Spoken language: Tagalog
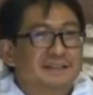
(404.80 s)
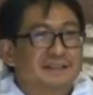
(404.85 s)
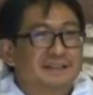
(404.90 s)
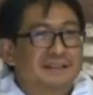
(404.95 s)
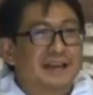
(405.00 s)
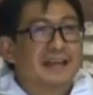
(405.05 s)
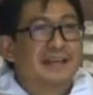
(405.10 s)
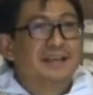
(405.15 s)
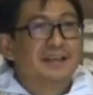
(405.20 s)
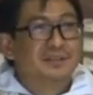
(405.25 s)

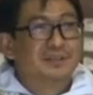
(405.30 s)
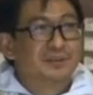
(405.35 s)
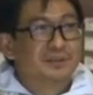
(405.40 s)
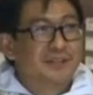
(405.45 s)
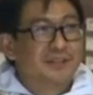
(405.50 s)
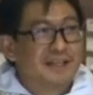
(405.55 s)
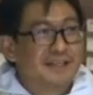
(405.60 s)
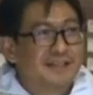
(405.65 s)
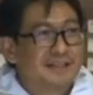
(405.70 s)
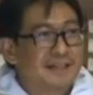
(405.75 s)
trying to
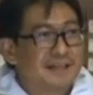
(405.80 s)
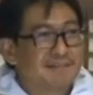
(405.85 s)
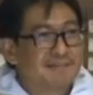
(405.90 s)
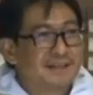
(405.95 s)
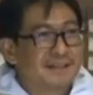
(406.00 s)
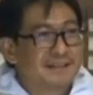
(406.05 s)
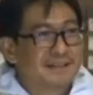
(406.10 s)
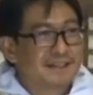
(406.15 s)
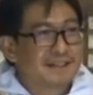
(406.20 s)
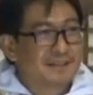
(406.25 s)
tell
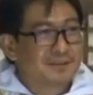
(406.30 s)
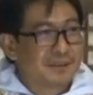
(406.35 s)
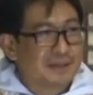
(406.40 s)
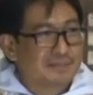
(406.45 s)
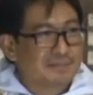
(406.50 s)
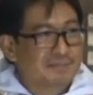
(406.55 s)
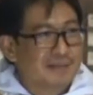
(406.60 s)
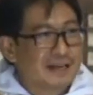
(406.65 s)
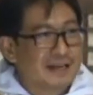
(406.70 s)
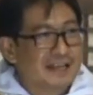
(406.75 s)
them that there
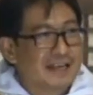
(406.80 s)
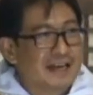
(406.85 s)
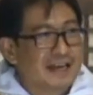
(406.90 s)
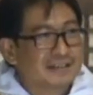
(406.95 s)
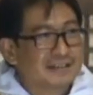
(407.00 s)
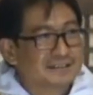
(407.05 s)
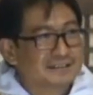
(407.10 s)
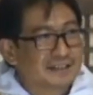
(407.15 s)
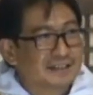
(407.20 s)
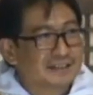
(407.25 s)
will be a
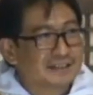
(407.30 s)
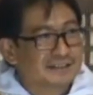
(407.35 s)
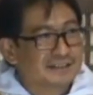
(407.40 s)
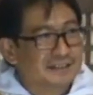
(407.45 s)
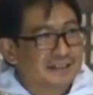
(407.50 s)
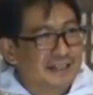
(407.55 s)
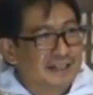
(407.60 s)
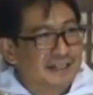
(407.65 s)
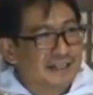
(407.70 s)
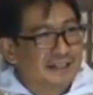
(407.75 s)
light at
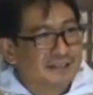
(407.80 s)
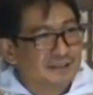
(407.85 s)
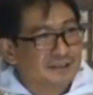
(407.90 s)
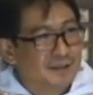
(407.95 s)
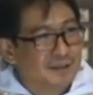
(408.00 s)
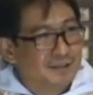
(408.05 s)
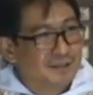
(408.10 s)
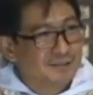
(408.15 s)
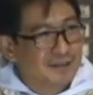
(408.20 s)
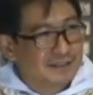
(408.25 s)
the end
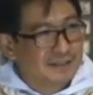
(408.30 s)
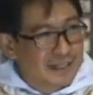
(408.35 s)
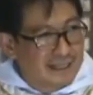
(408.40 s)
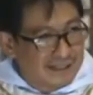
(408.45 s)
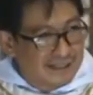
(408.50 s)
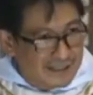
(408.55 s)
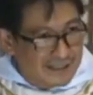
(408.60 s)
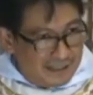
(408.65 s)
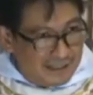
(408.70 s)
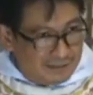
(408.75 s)
of the
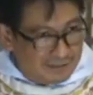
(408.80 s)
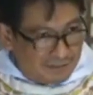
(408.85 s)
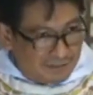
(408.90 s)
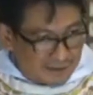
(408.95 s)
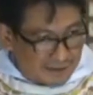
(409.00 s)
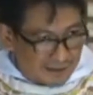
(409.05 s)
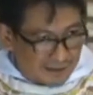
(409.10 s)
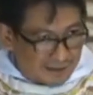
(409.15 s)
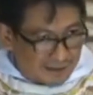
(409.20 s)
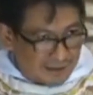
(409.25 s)
tunnel.
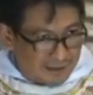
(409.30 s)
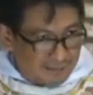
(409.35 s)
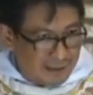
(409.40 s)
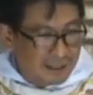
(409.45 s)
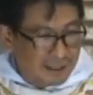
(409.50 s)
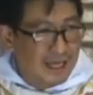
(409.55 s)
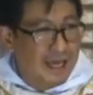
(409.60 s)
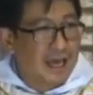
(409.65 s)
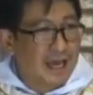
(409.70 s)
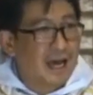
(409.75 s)
Father
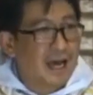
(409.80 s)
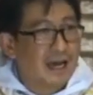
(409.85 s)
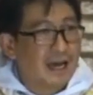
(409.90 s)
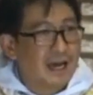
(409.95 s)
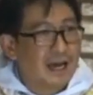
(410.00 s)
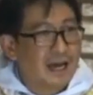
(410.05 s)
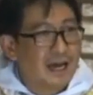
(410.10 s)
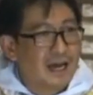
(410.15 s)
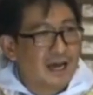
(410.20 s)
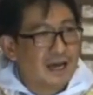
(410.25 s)
naman,
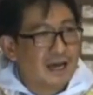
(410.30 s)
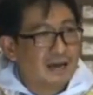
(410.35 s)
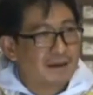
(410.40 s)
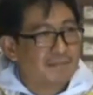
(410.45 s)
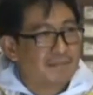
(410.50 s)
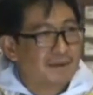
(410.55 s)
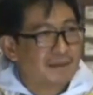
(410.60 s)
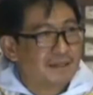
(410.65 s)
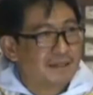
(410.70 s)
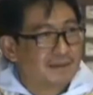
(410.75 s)
ang
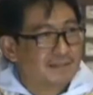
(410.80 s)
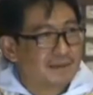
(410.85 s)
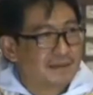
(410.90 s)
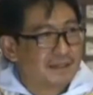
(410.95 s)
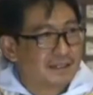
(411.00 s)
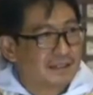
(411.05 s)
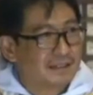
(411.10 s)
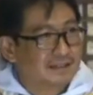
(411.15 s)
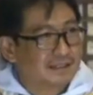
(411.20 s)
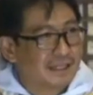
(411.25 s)
haba
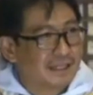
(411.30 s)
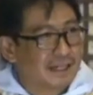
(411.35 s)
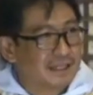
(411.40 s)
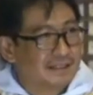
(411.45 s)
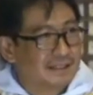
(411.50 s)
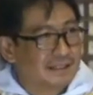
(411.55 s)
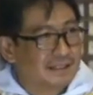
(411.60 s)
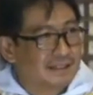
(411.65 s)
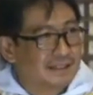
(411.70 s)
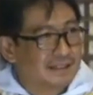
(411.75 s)
naman ng
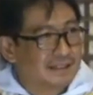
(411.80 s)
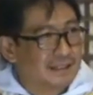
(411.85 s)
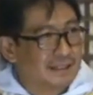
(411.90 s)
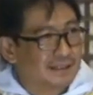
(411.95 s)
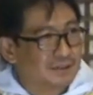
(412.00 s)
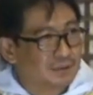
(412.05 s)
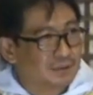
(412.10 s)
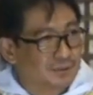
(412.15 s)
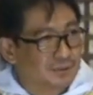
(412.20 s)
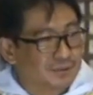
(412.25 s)
tunnel na
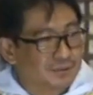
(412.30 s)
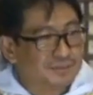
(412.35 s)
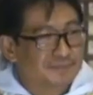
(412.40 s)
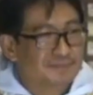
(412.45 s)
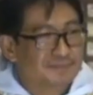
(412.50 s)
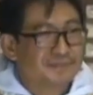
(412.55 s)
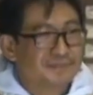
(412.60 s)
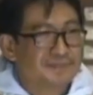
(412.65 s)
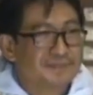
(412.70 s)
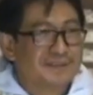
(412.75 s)
ito.
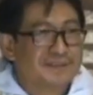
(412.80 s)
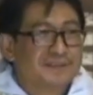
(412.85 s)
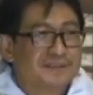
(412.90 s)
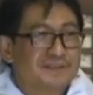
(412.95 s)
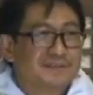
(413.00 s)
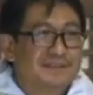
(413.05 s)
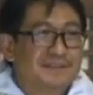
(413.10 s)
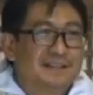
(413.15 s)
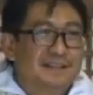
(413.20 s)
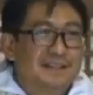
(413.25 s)

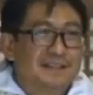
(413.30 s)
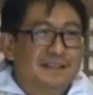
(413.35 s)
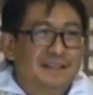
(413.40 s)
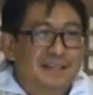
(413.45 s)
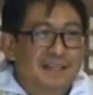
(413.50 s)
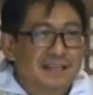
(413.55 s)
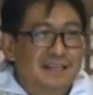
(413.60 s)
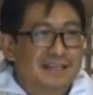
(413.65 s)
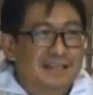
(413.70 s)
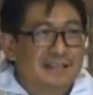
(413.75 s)

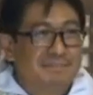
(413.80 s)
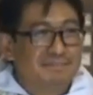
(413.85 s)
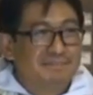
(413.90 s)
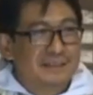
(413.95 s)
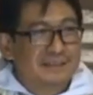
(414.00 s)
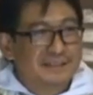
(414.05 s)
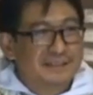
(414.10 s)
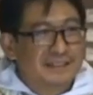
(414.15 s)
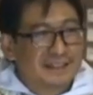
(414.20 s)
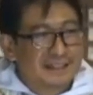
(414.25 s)
Kailan
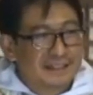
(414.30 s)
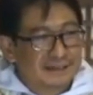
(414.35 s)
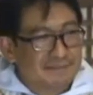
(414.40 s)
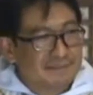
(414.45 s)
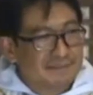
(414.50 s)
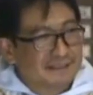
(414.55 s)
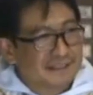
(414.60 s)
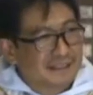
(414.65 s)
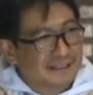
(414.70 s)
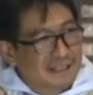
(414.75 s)
ba talaga
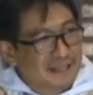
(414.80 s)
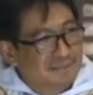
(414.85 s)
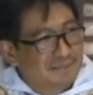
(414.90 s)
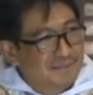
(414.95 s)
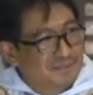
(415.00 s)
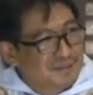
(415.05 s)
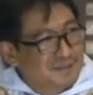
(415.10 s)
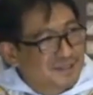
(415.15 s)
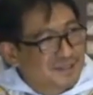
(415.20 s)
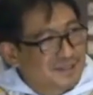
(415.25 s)

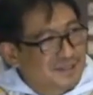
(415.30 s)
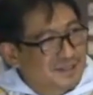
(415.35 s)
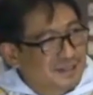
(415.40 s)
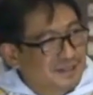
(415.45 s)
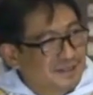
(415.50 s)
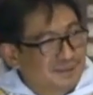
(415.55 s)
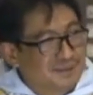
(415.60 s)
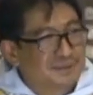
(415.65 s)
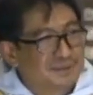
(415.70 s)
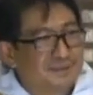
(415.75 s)
matatapos
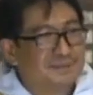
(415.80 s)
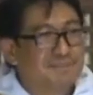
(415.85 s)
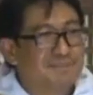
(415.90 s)
ito?